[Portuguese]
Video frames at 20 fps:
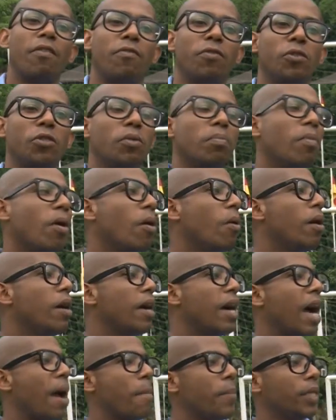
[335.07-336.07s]
o futebol
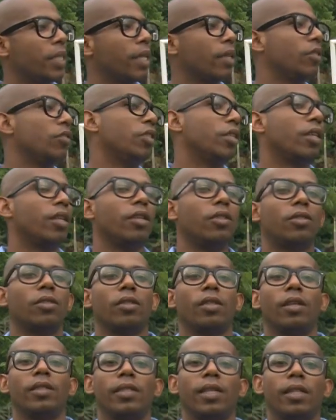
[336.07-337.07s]
à mensagem de Cristo,
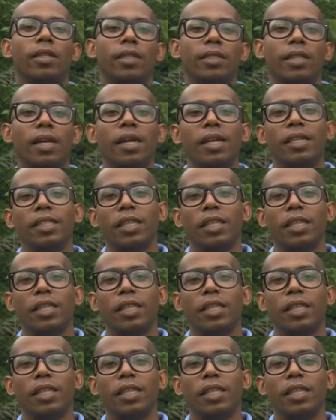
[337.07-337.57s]
tenho certeza.